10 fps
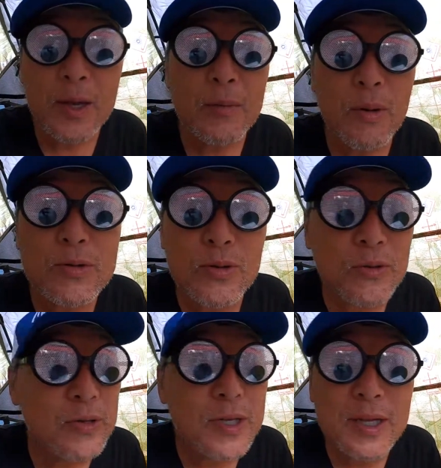僕
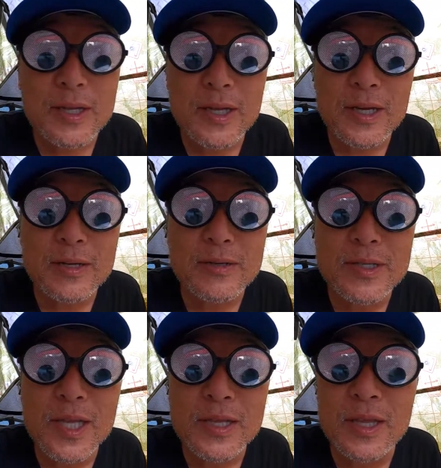得意な性格
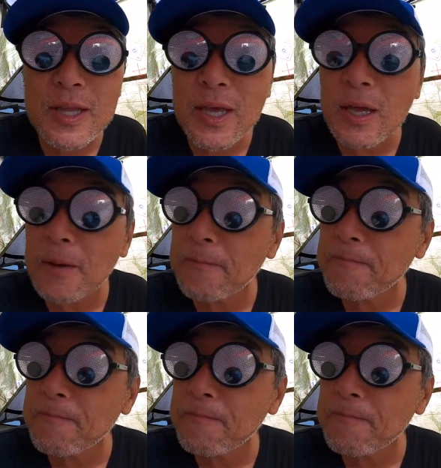しててね、